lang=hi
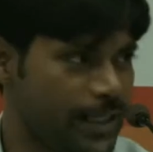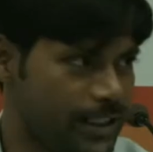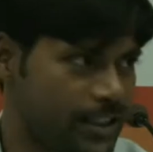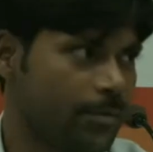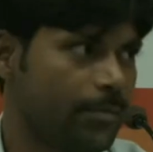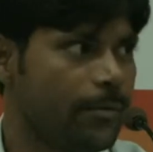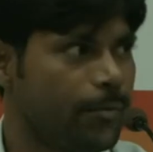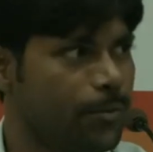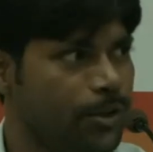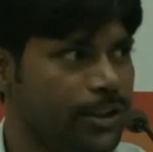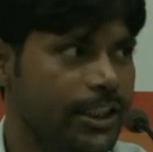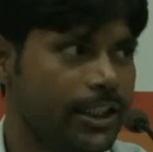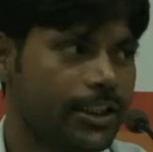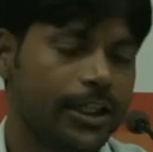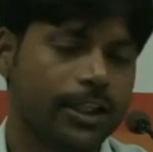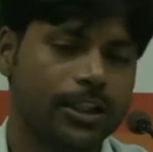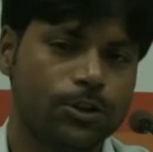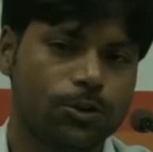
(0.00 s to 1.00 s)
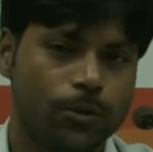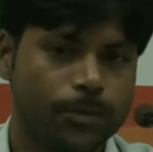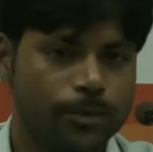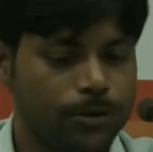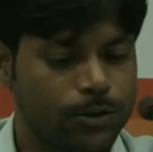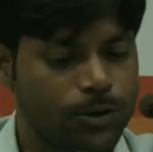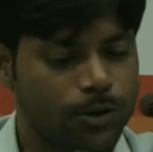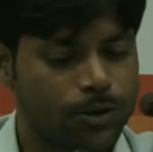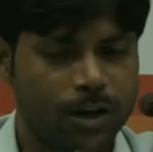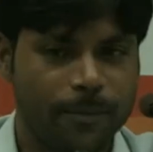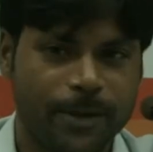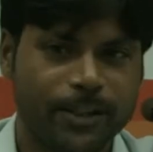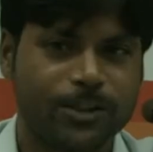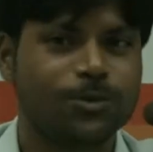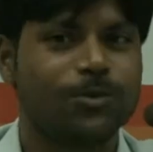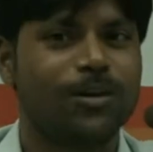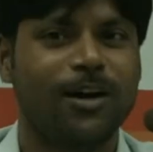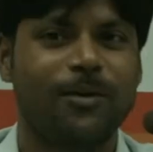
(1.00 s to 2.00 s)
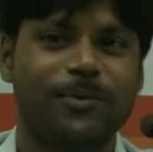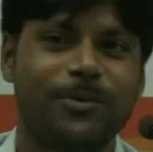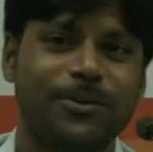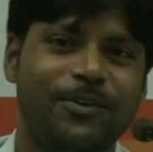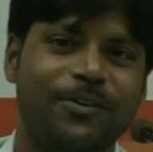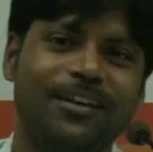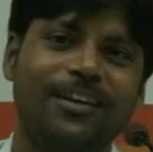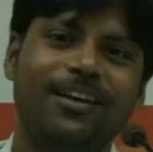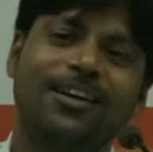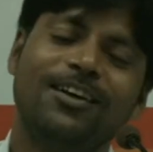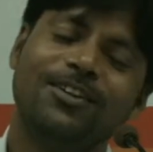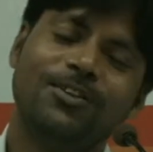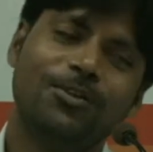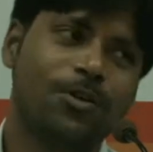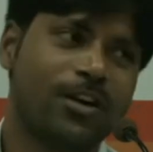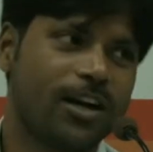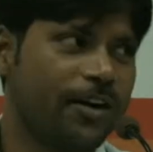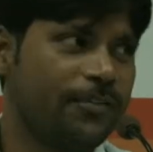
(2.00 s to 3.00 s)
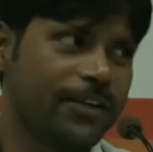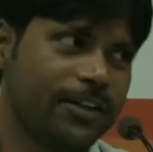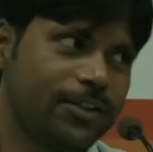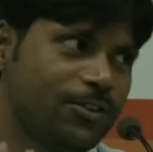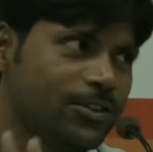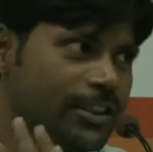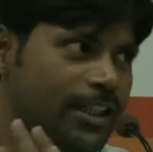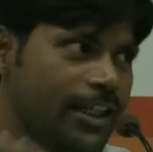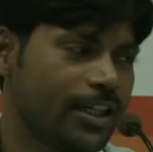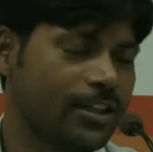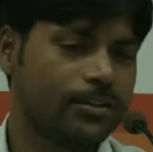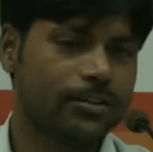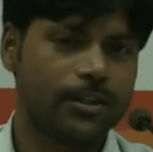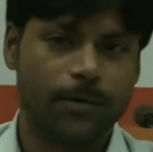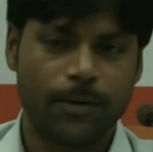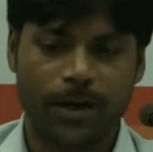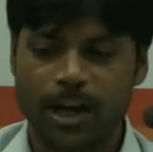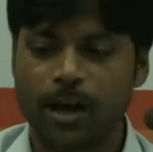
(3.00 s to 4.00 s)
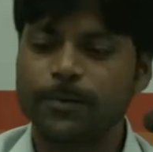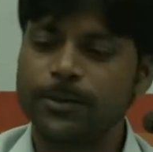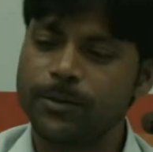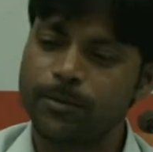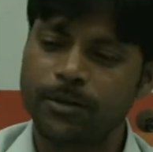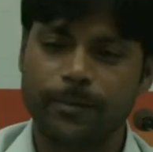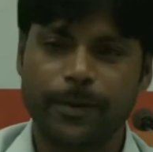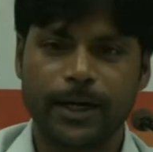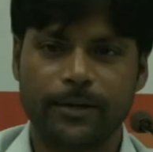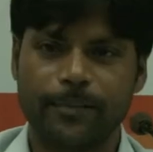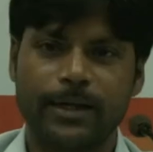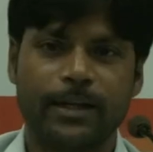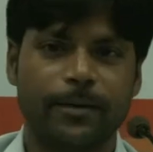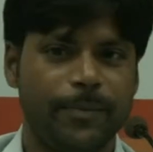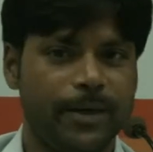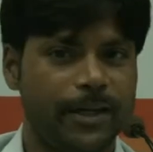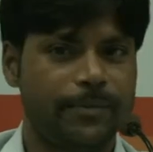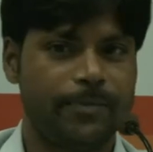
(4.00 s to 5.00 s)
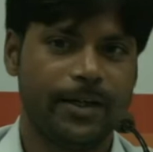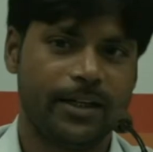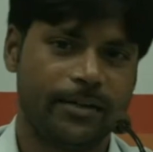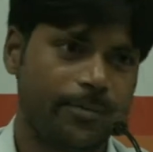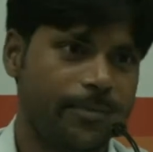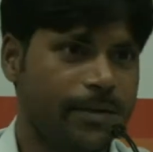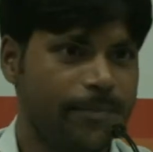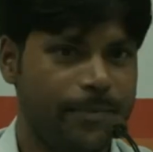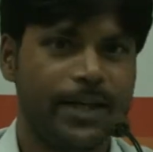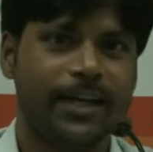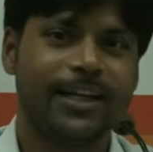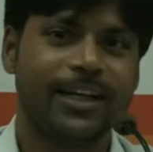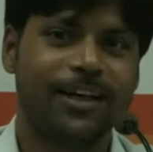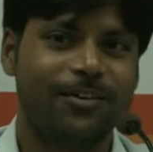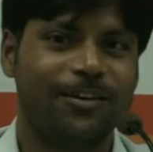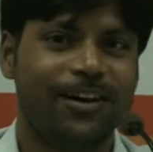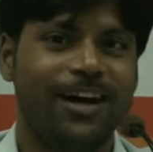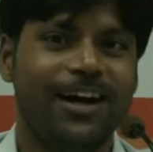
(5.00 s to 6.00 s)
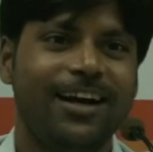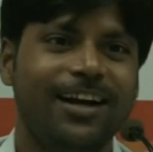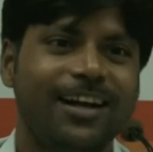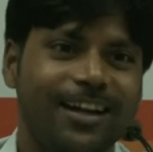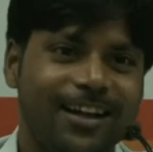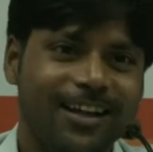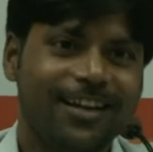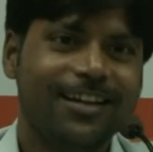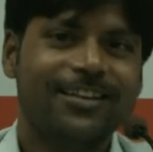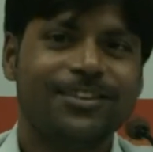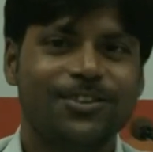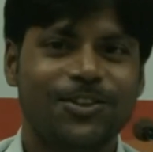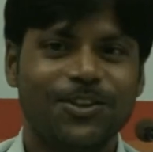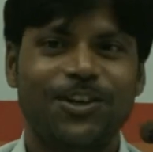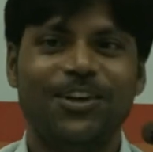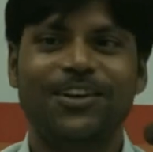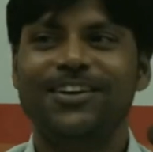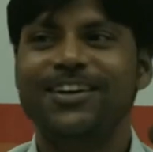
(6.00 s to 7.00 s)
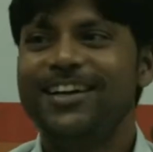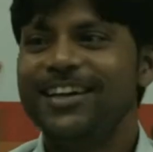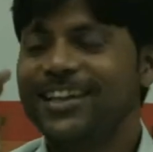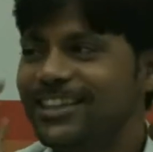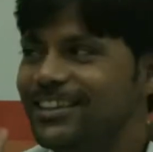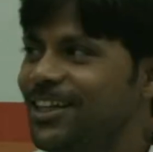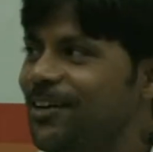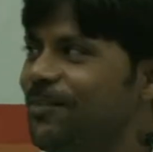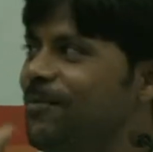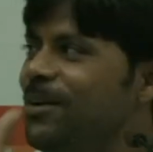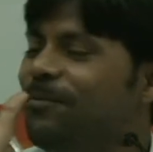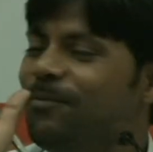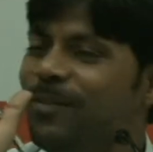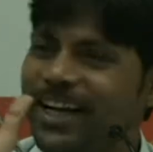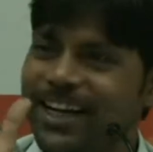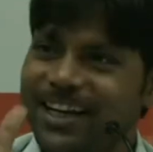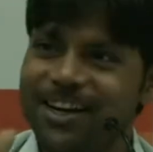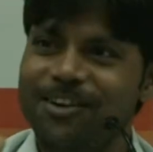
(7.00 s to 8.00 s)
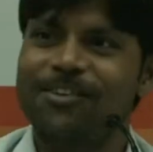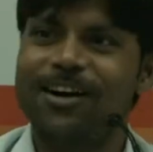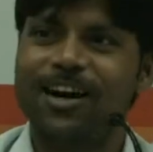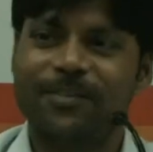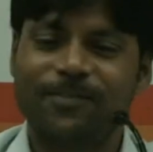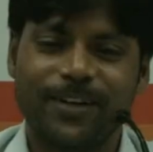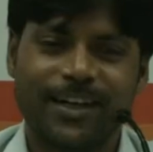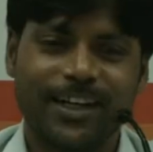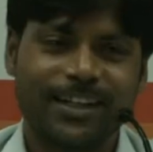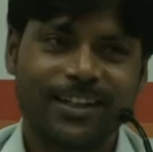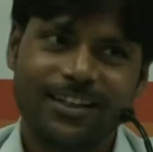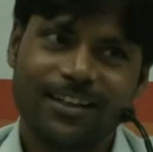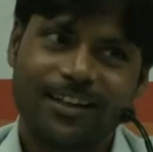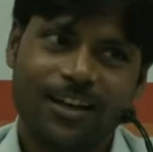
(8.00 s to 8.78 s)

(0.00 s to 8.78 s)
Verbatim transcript: पैसा मैं बोल दिया था कि जो भी कुछ होगा मैं दूंगा आपको तो वो काफ़ी खुश थे जब आराम से बोले बैठ बेटा बैठ बैठ बैठ बैठ गया वहाँ तो जब मैं बैठा वहाँ पर